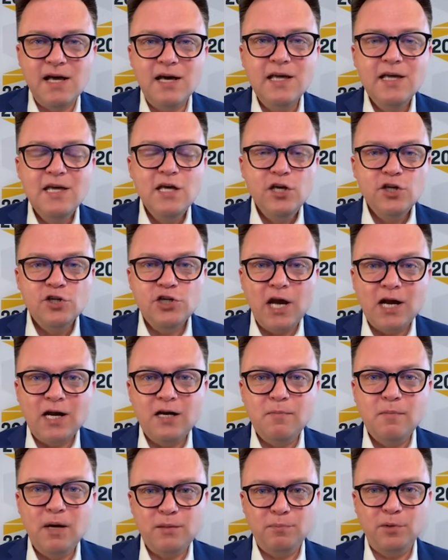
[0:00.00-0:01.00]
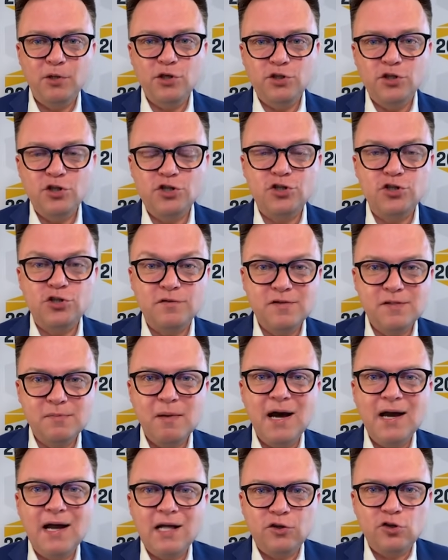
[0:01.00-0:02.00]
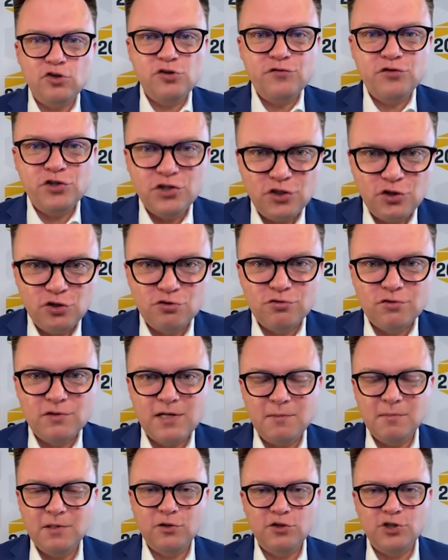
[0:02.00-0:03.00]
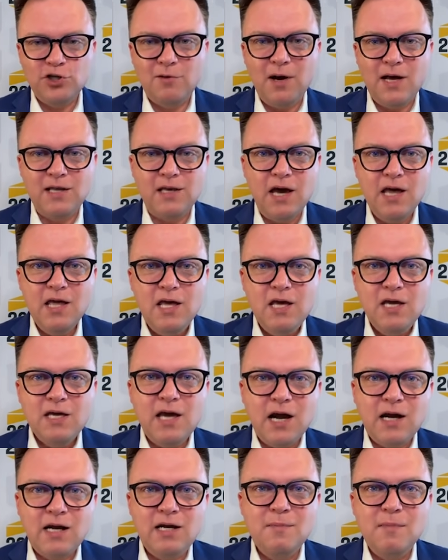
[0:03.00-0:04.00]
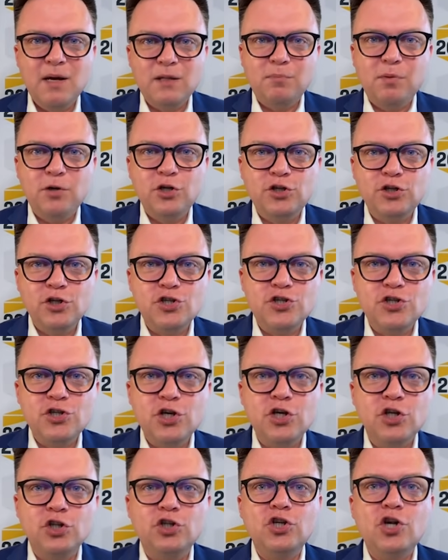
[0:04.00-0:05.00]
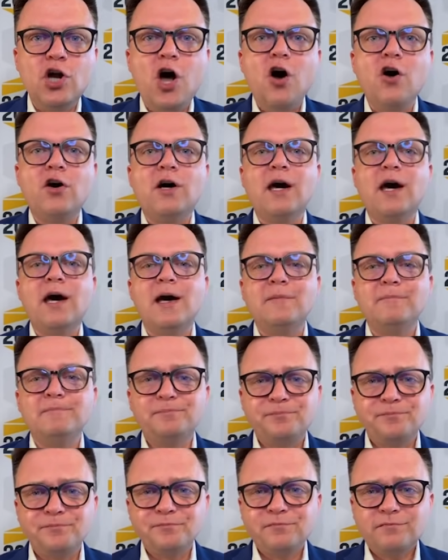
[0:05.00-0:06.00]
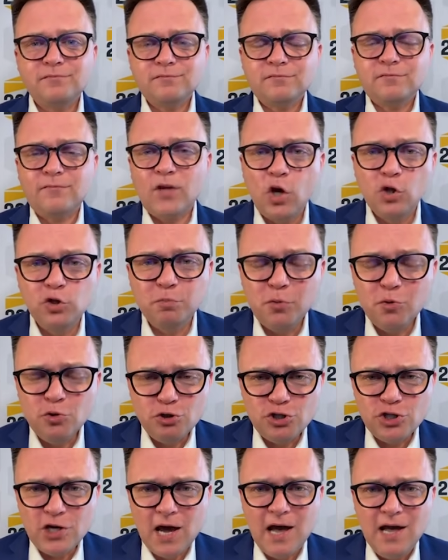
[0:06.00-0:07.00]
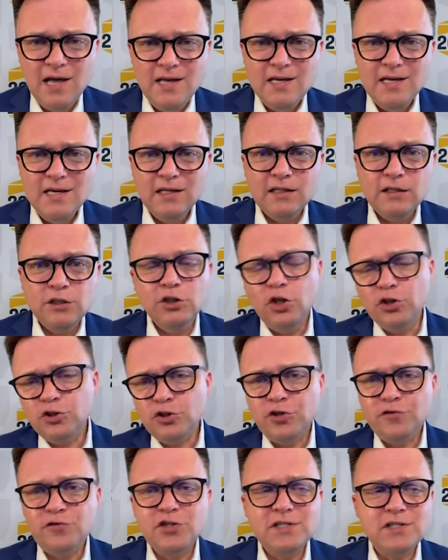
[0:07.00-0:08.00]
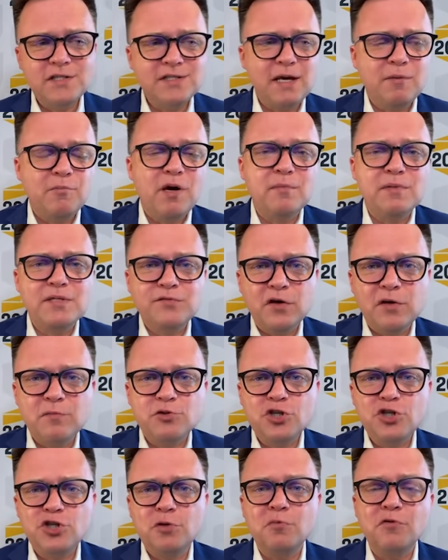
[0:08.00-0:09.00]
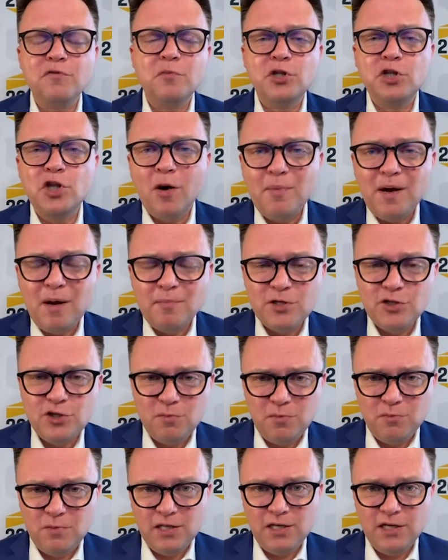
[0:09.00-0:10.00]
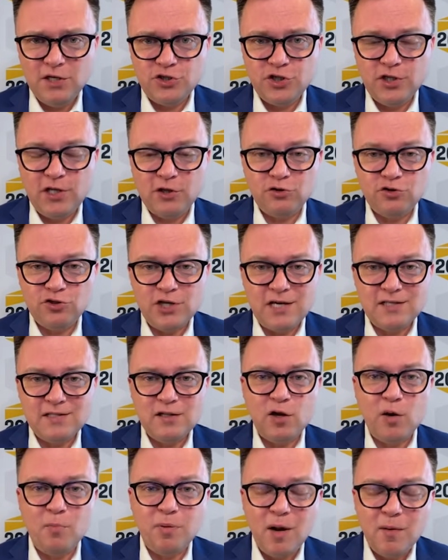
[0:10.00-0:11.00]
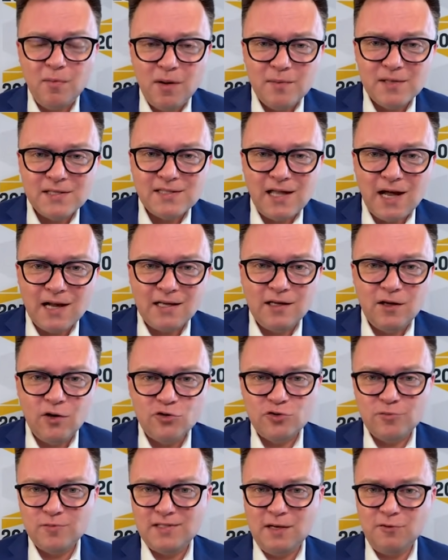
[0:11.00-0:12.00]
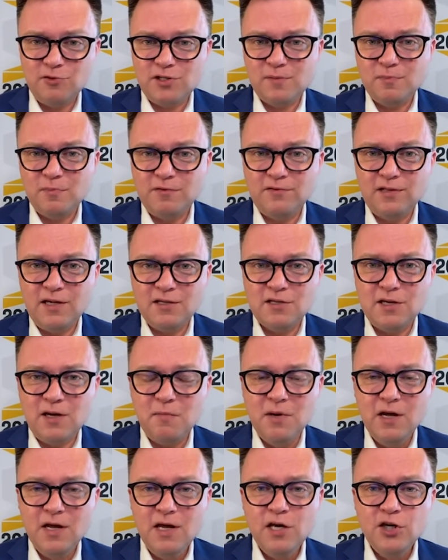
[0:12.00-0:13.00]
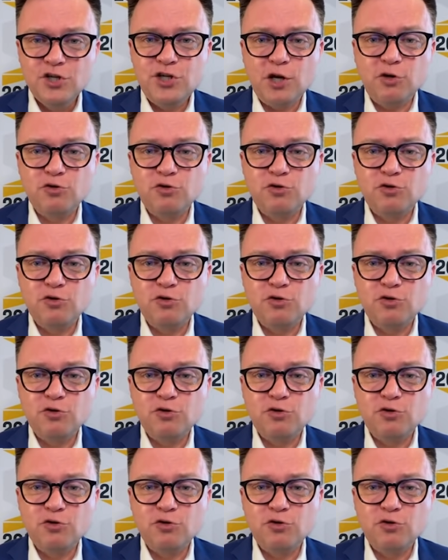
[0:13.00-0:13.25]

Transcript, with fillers: miejscach, że jak klimat polityczny się wzmaga, to się wszyscy rzucamy do działania. Jak klimat polityczny trochę odpuszcza, y, no to się wszyscy zajmujemy swoim życiem, mówimy, dobra, będziemy mieli jeszcze na to czas. Tylko problem jest taki, o czym cały czas powtarzam,